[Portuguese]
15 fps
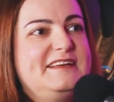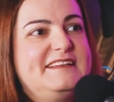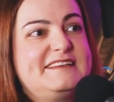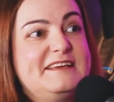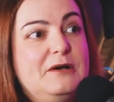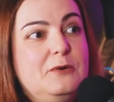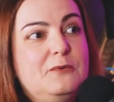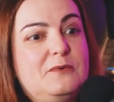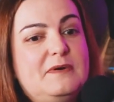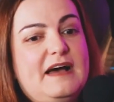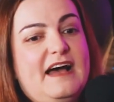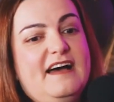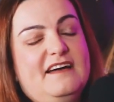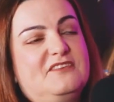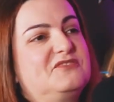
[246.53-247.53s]
Então,
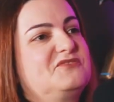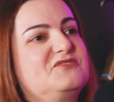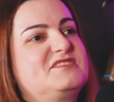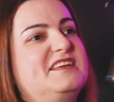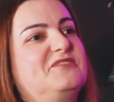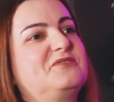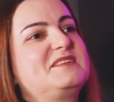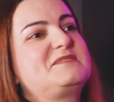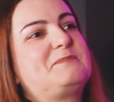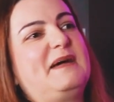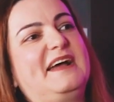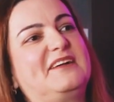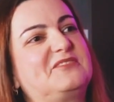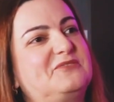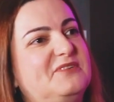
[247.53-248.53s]
ah, eu tô sendo
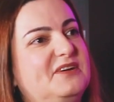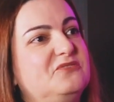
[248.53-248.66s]
esperto.